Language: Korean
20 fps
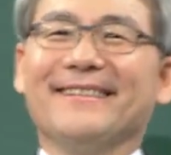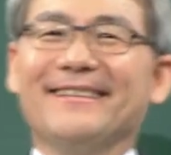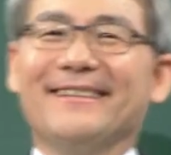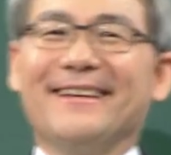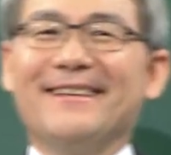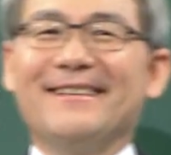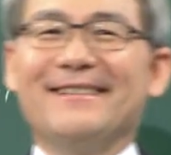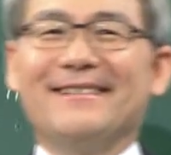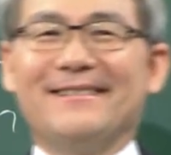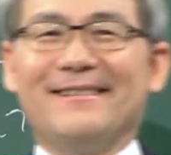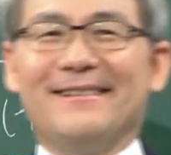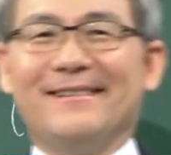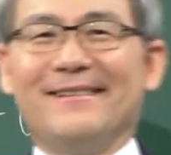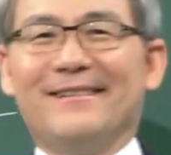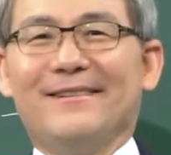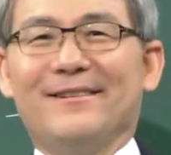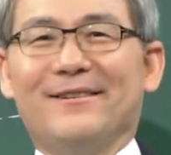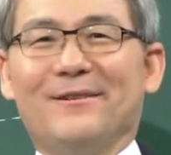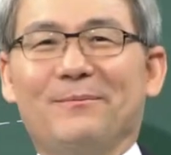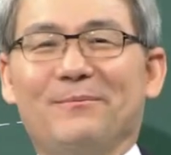그,
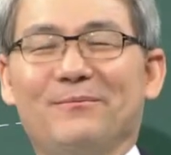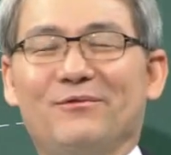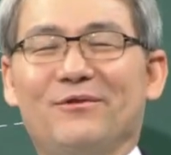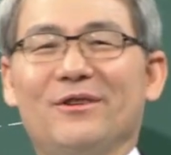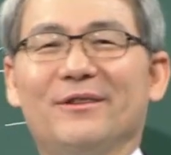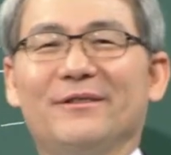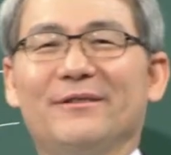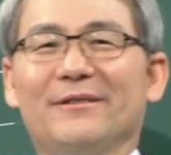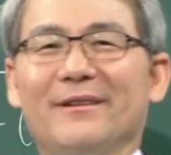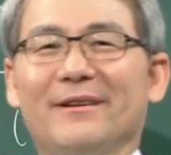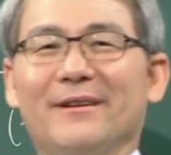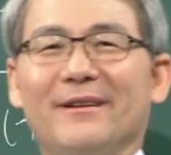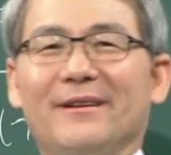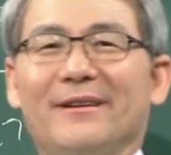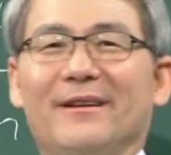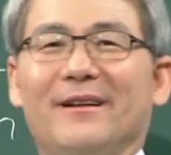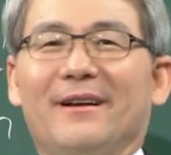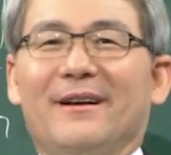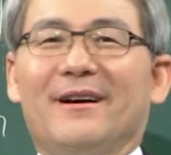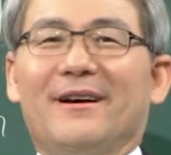예, 물론
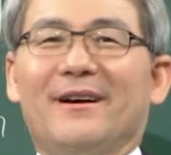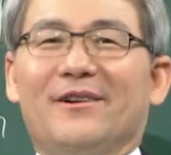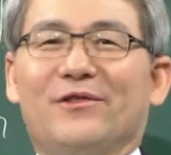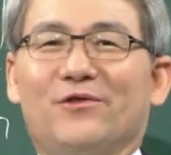어,